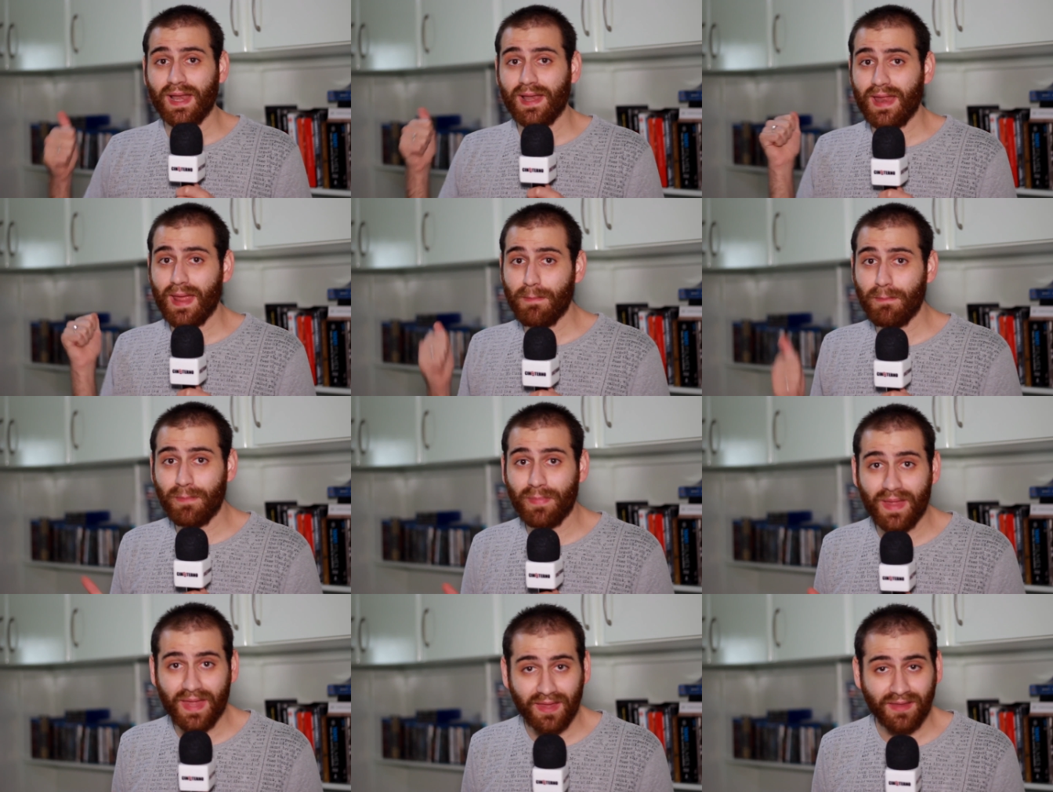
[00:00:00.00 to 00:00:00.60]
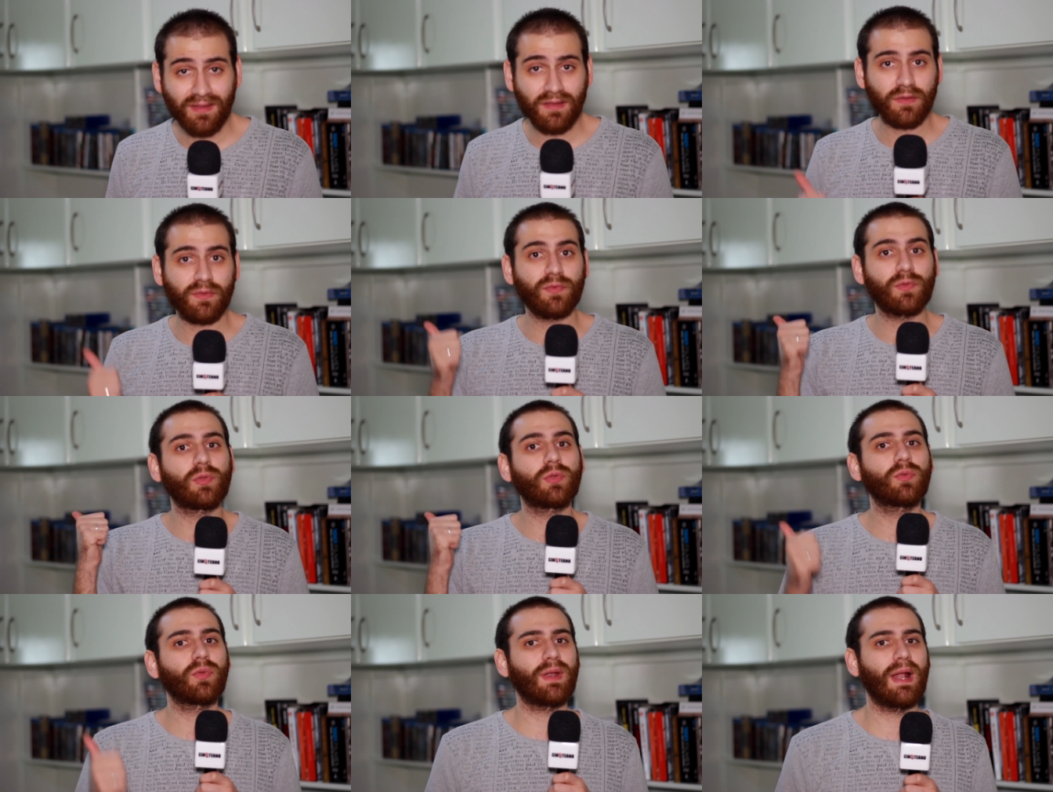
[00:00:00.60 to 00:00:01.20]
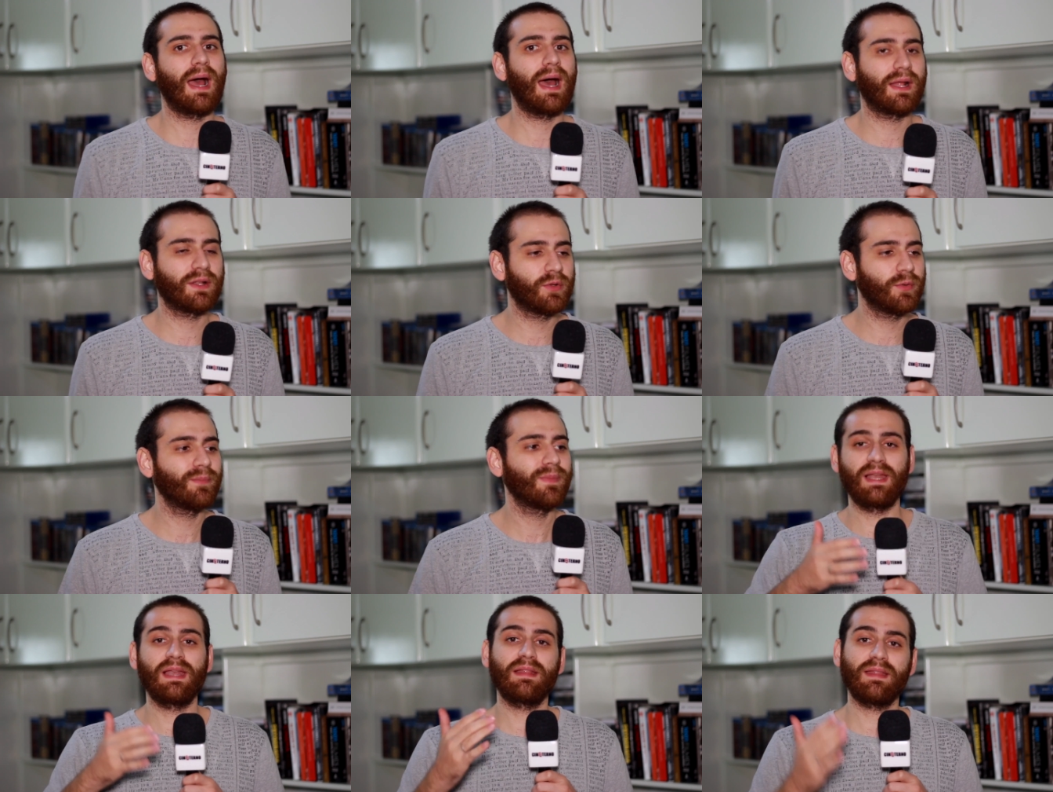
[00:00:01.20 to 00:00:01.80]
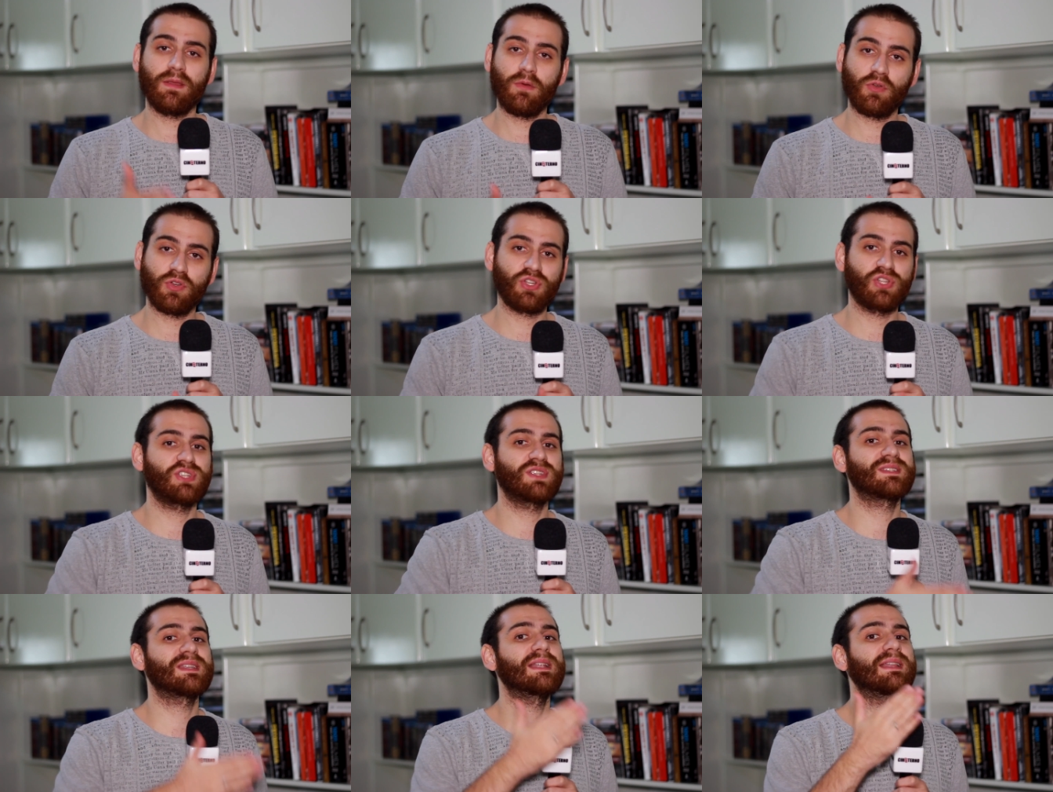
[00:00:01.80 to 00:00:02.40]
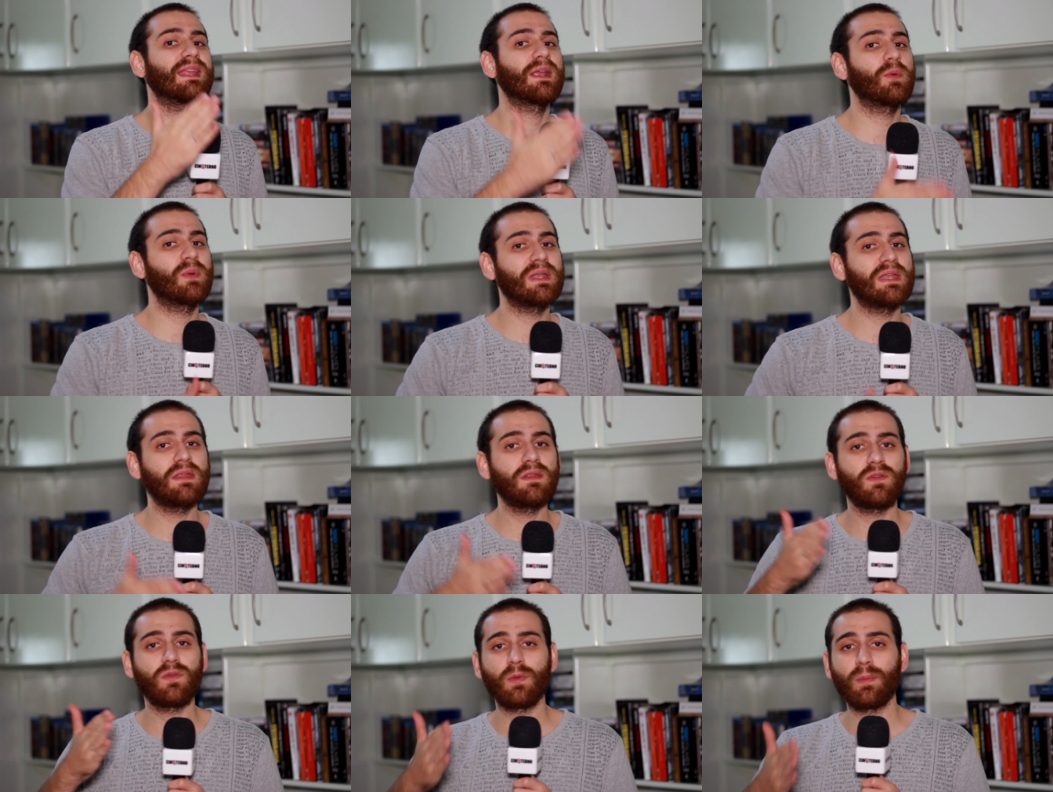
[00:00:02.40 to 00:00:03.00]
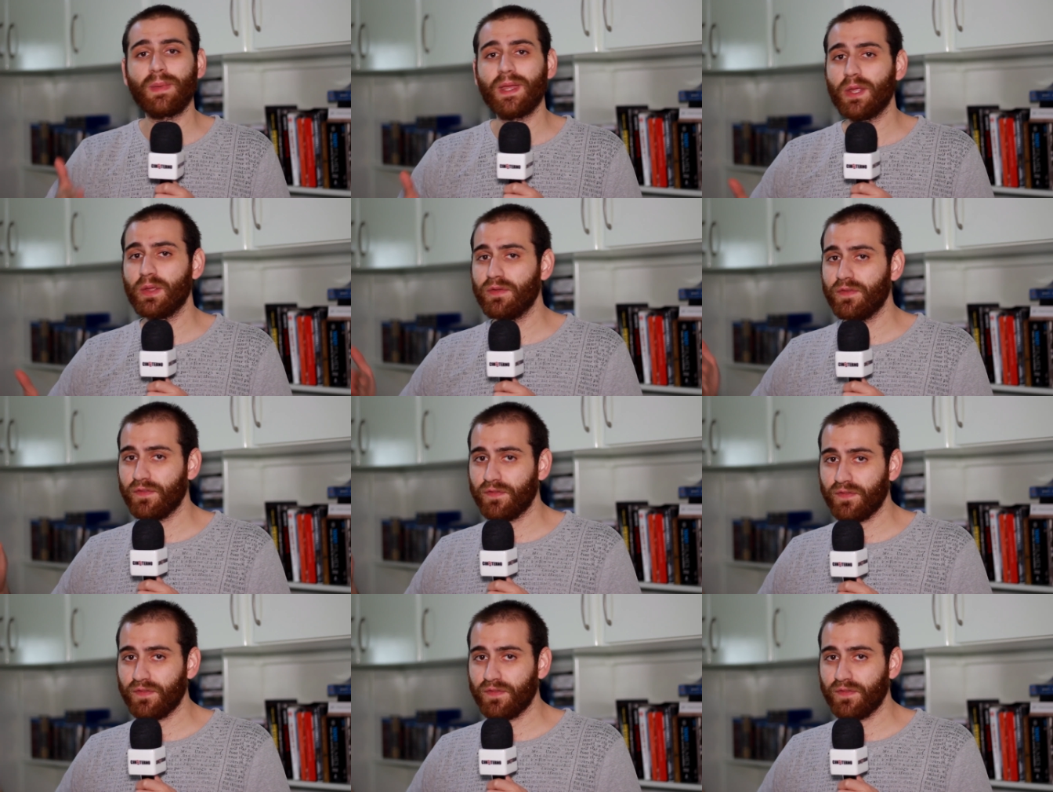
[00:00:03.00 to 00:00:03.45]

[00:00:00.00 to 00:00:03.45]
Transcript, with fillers: ele é bem estruturado, ele tem o que eu já disse, ele tem o início, meio e